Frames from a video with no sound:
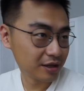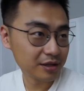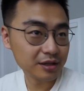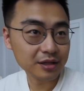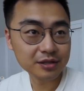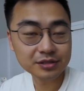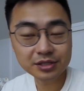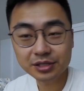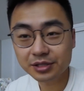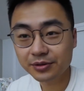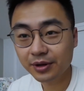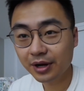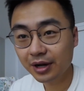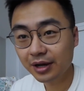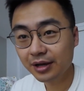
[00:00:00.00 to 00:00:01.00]
这吃
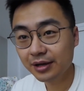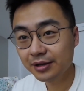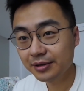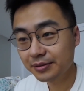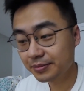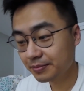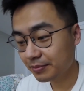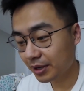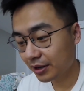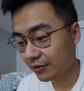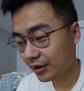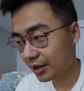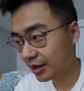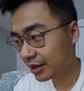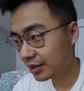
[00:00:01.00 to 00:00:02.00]
完忙
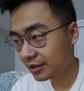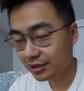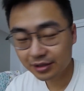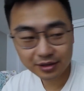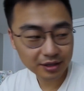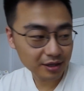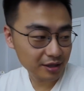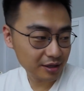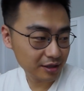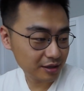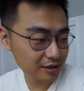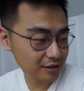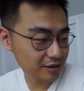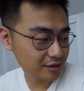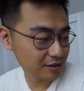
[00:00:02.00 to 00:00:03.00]
完得
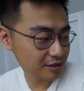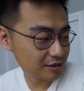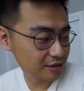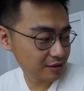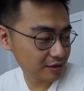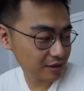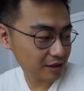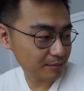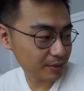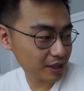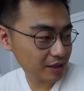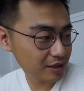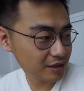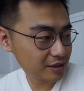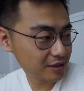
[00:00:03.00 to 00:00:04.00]
一点
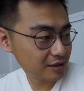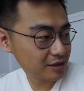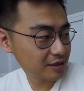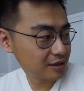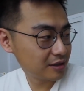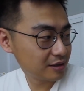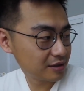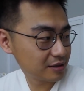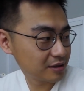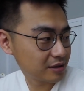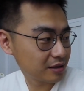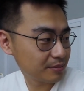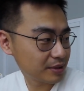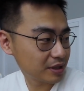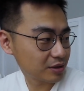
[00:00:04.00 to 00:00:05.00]
半，一
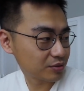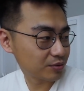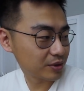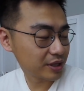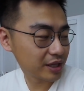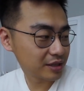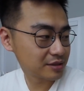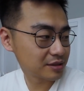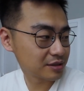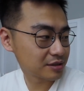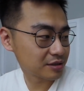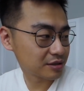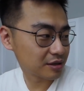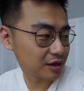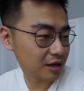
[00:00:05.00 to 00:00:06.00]
点半得多，一点四
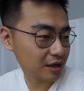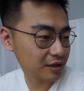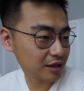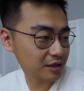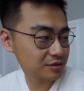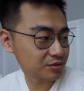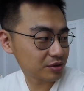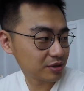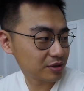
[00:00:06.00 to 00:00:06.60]
十两点左右。